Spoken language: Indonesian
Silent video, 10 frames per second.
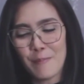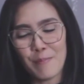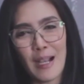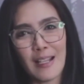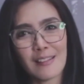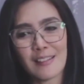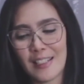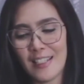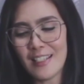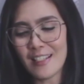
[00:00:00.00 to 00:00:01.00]

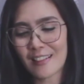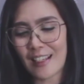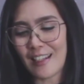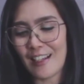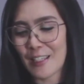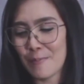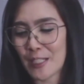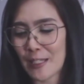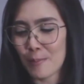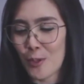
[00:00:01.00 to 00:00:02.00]
Mati tak lagi
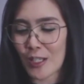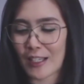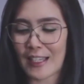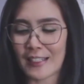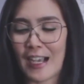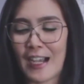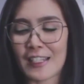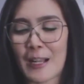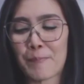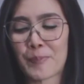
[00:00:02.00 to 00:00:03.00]
menimbulkan
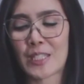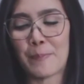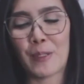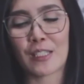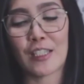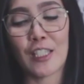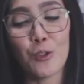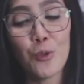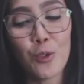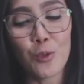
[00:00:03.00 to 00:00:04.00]
harap seperti
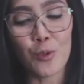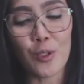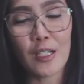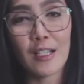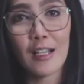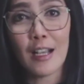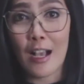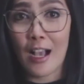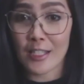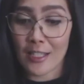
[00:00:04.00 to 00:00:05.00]
dulu,
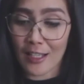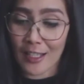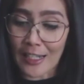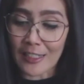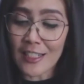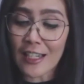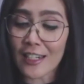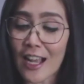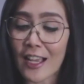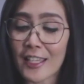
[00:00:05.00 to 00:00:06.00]
hanya karena
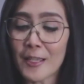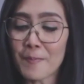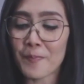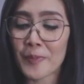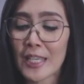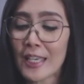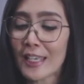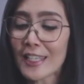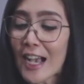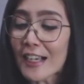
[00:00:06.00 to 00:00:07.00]
rahim
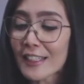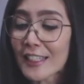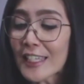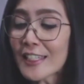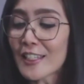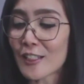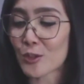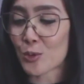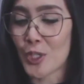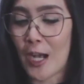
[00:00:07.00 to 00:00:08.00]
yang kini
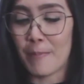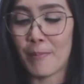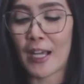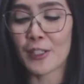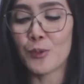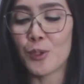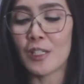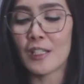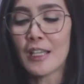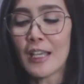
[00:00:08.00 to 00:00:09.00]
sudah
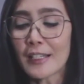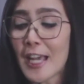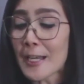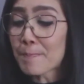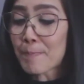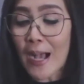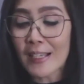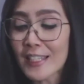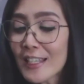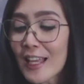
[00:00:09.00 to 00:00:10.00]
mandul dan
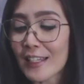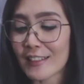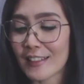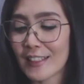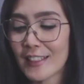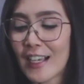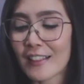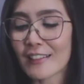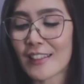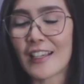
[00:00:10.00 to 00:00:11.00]
panggilan
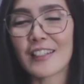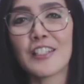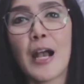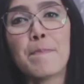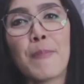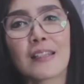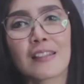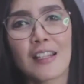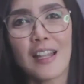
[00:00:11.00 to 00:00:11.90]
yang tak dapat